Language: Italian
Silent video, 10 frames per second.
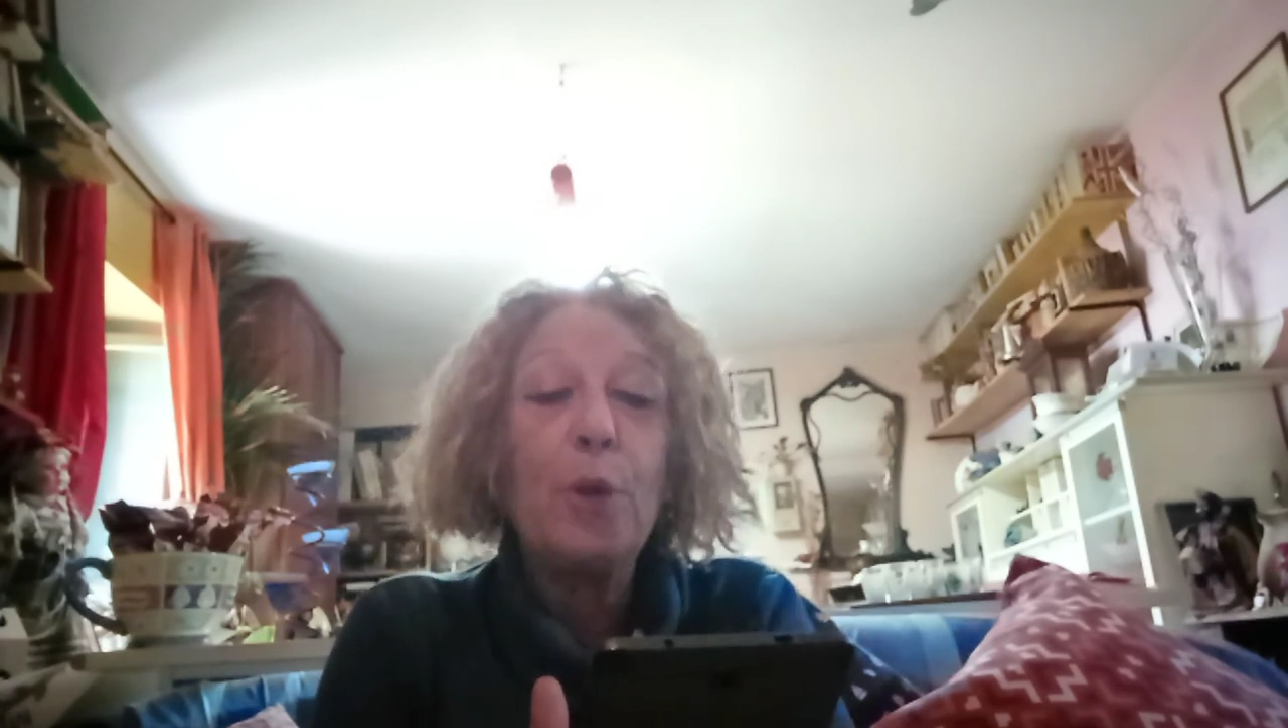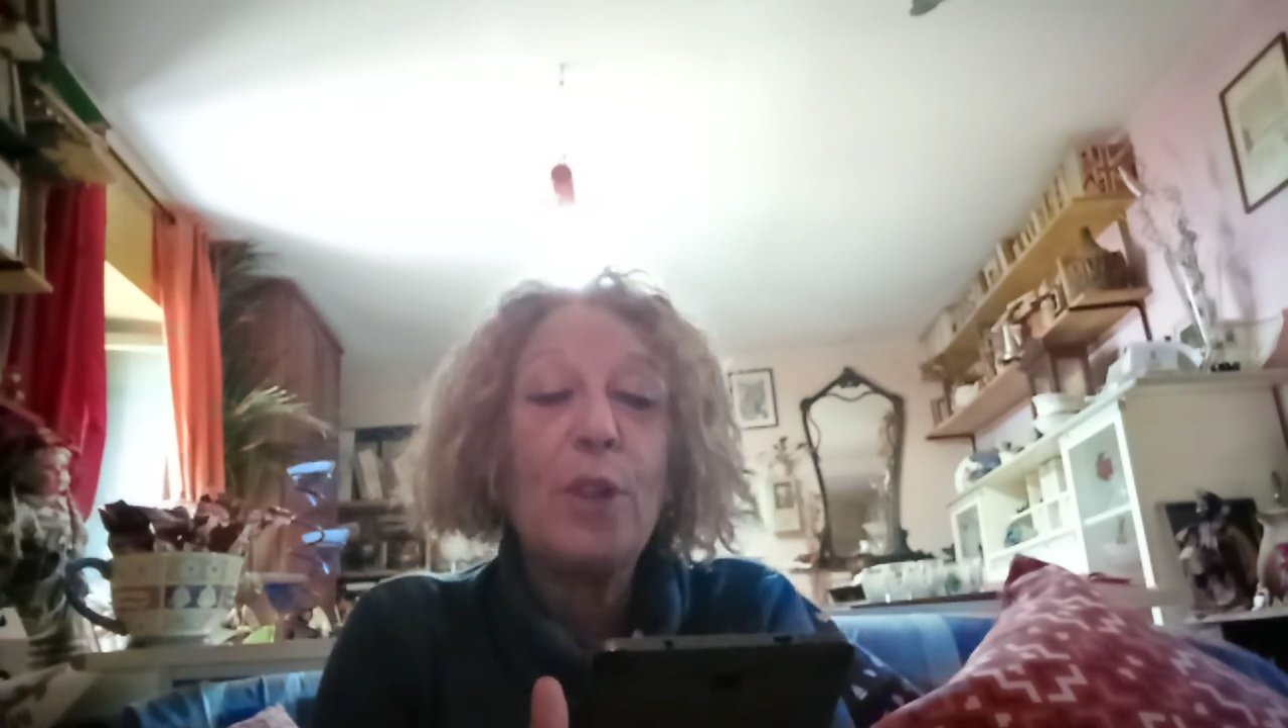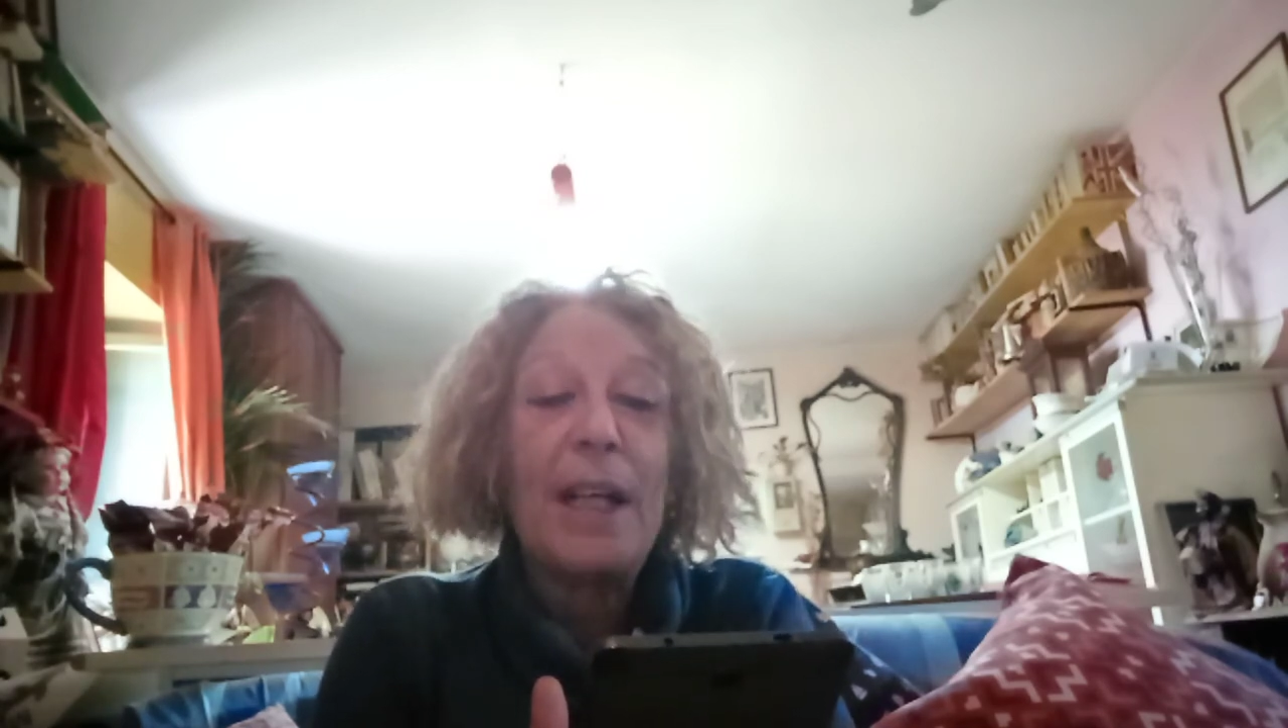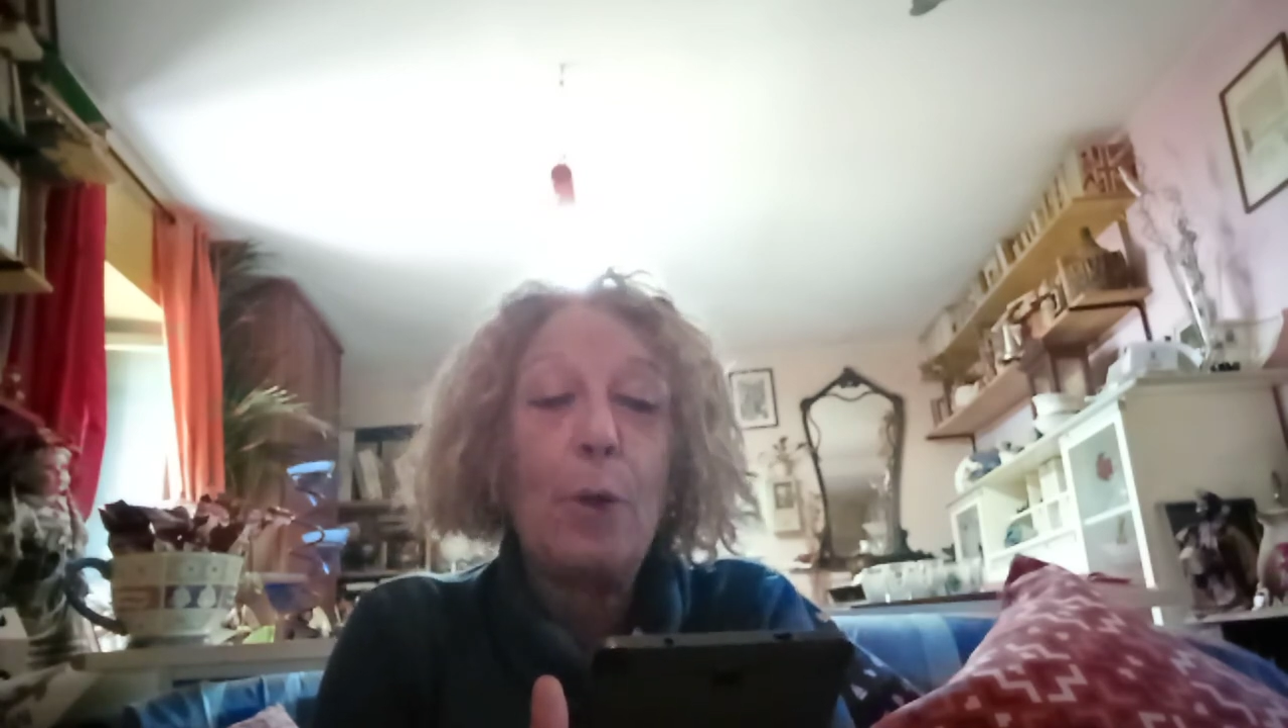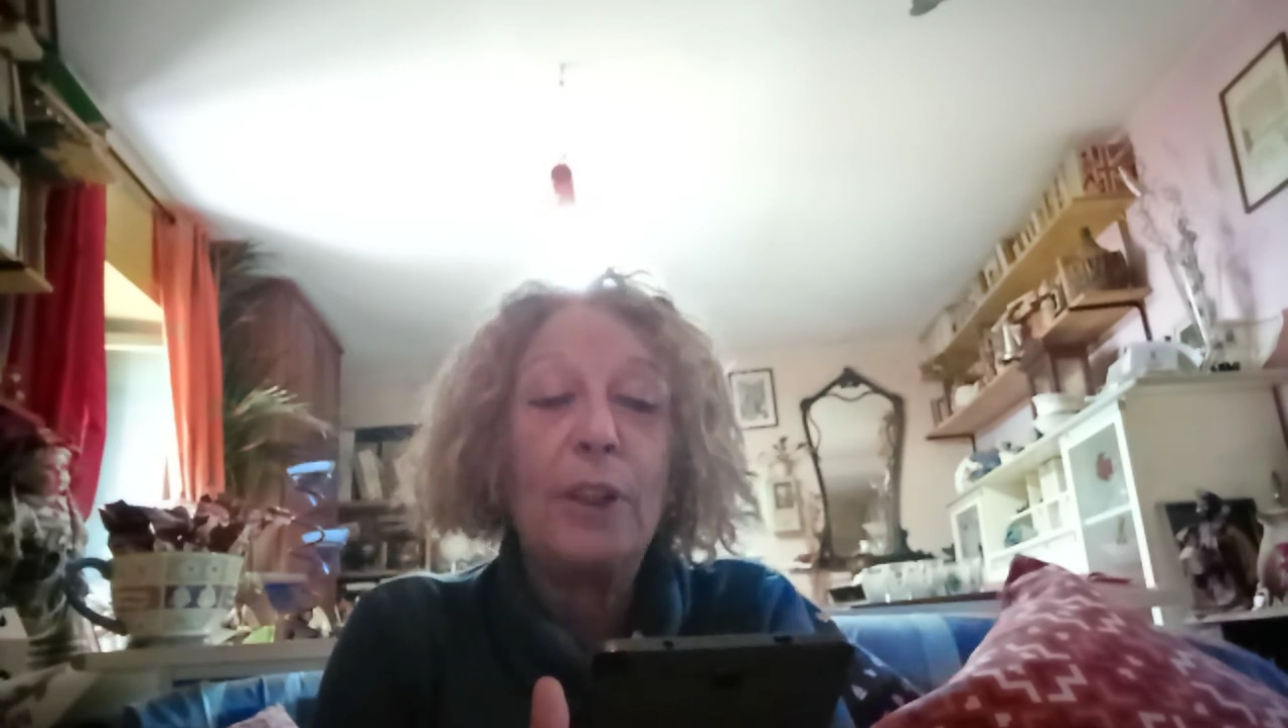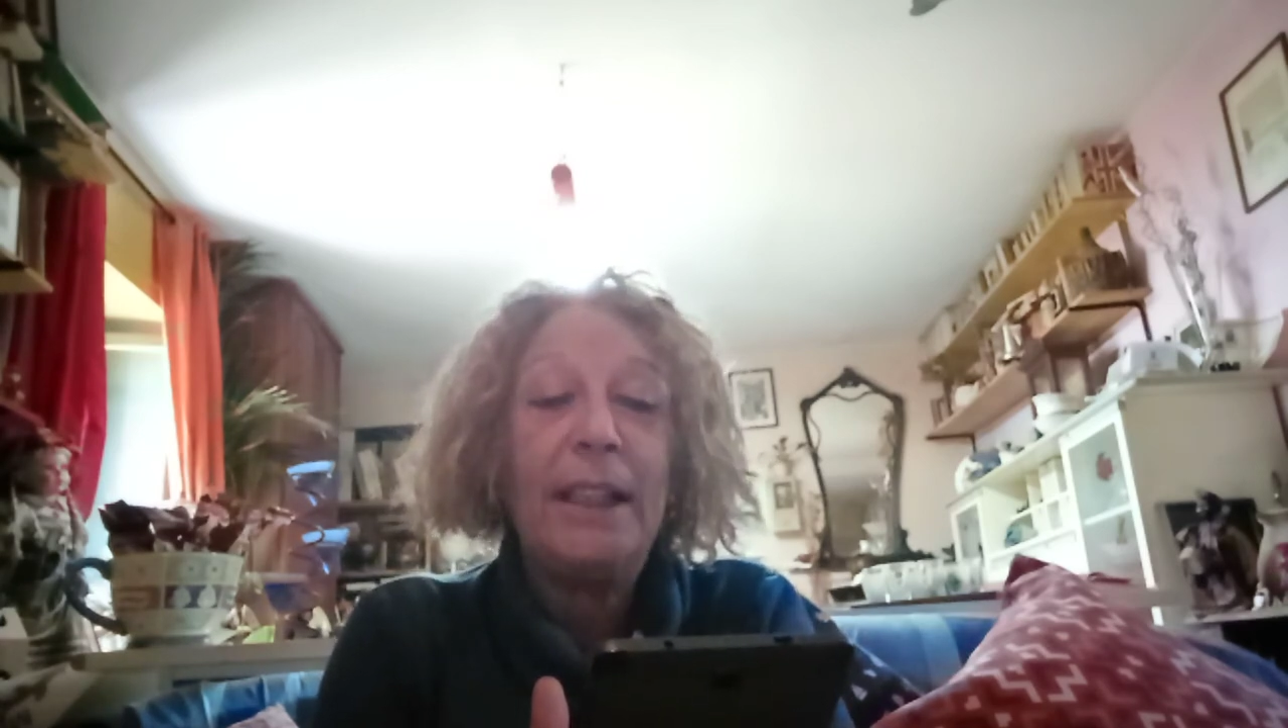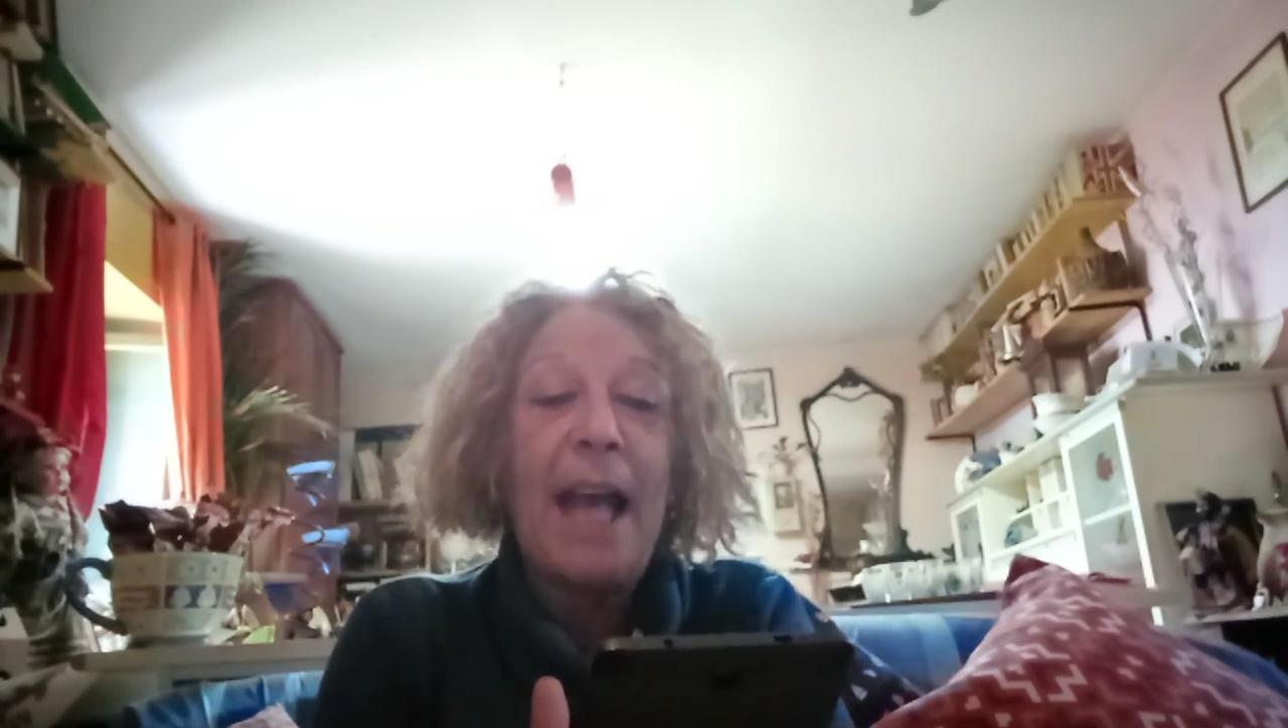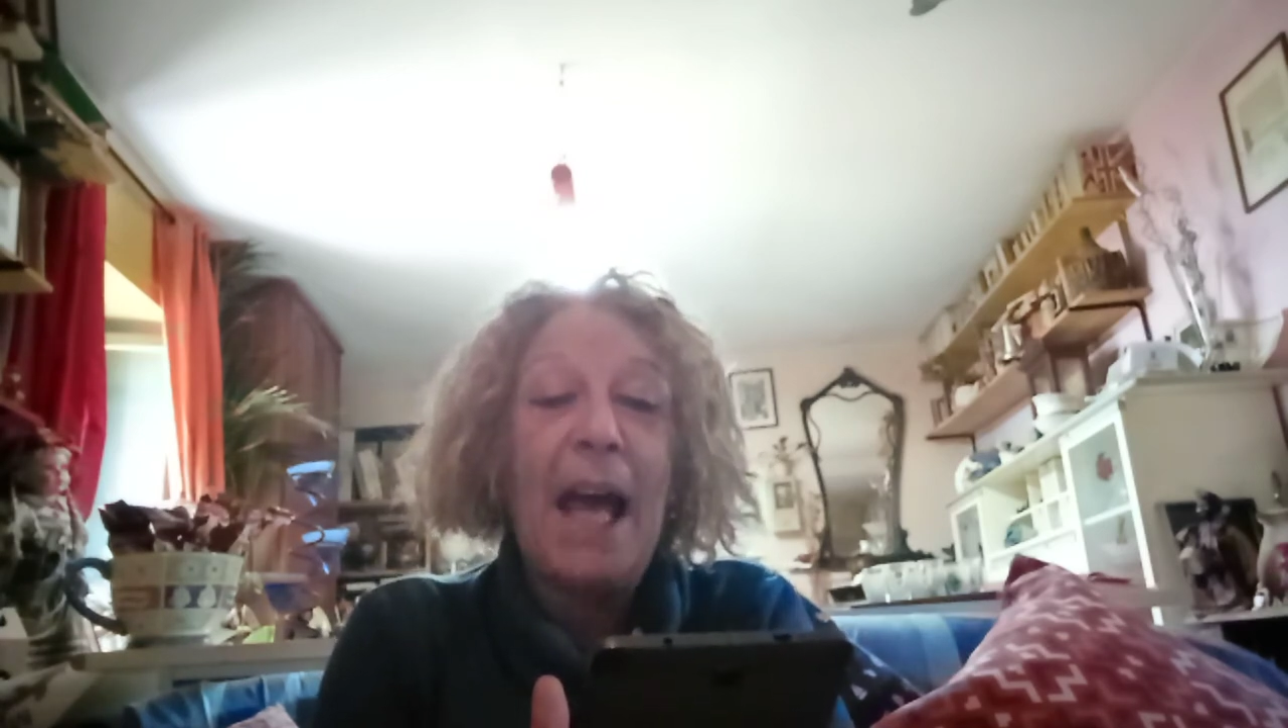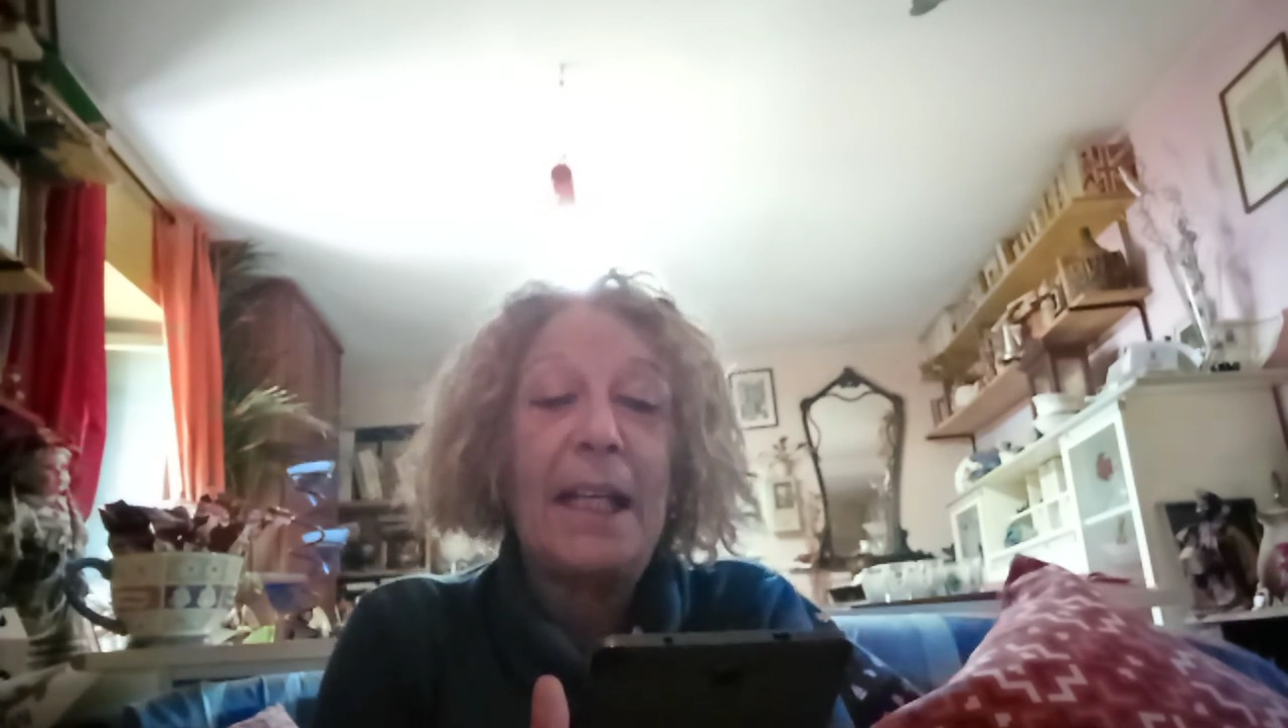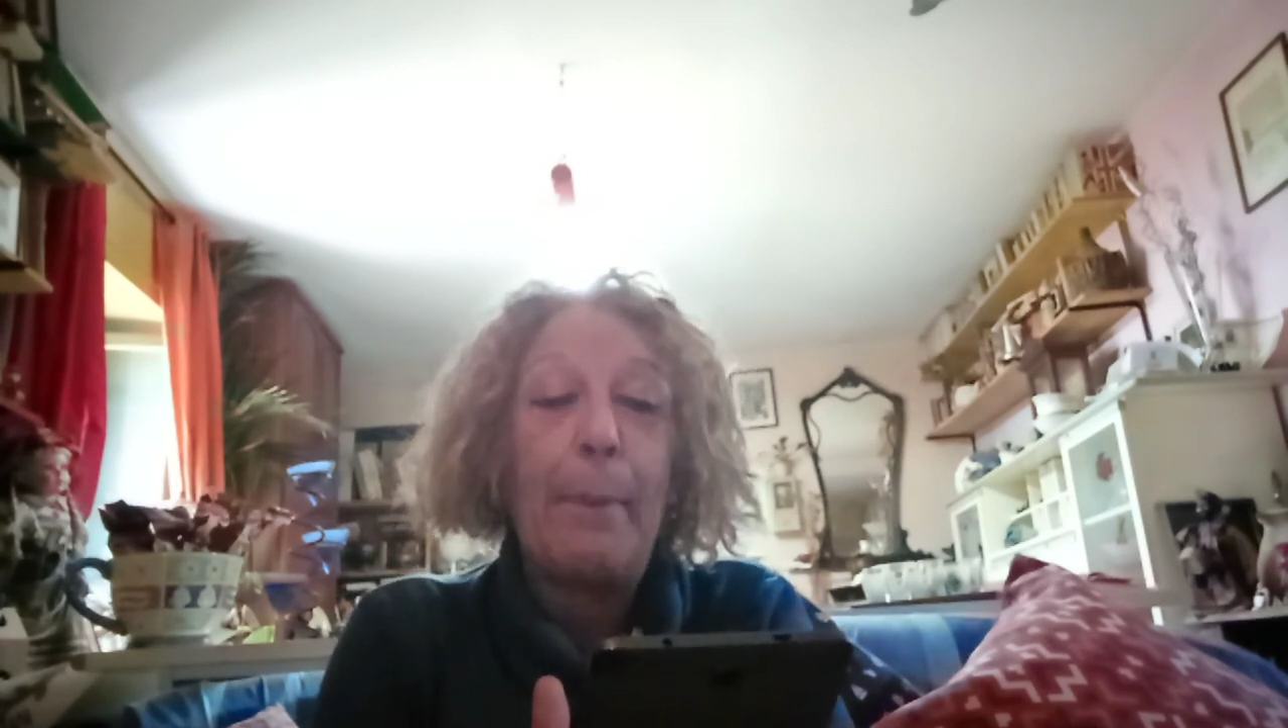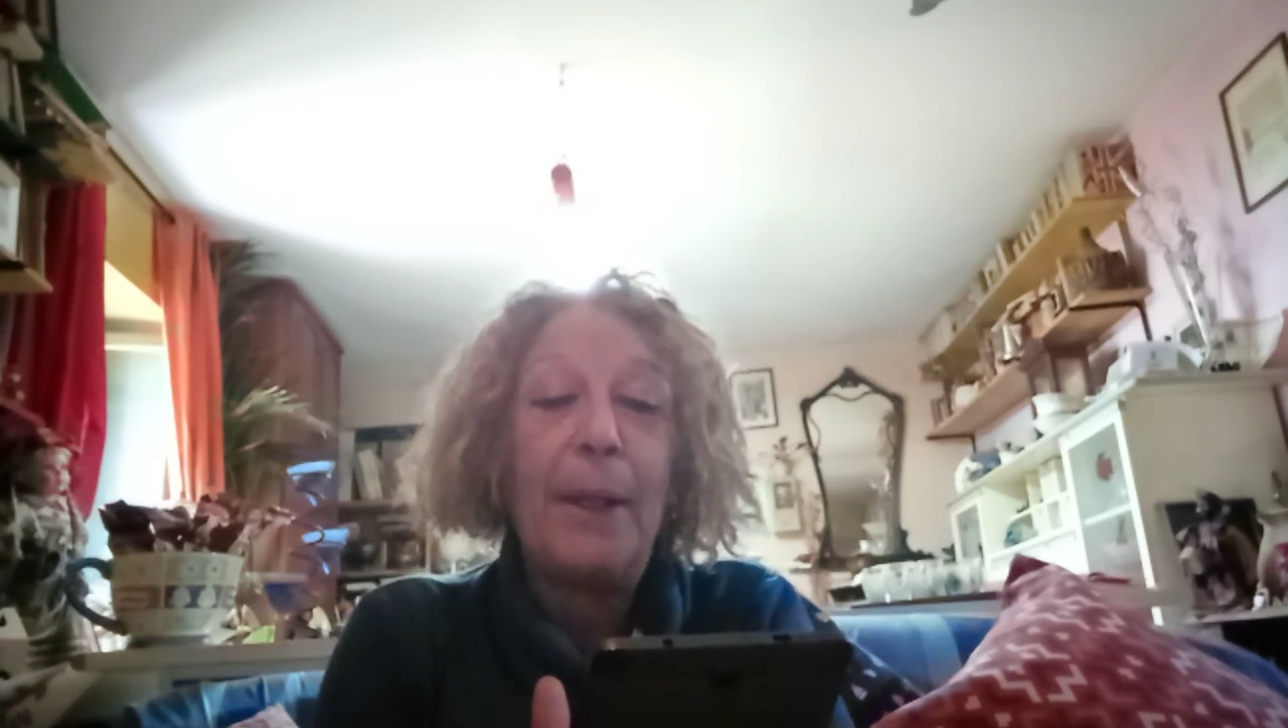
straordinaria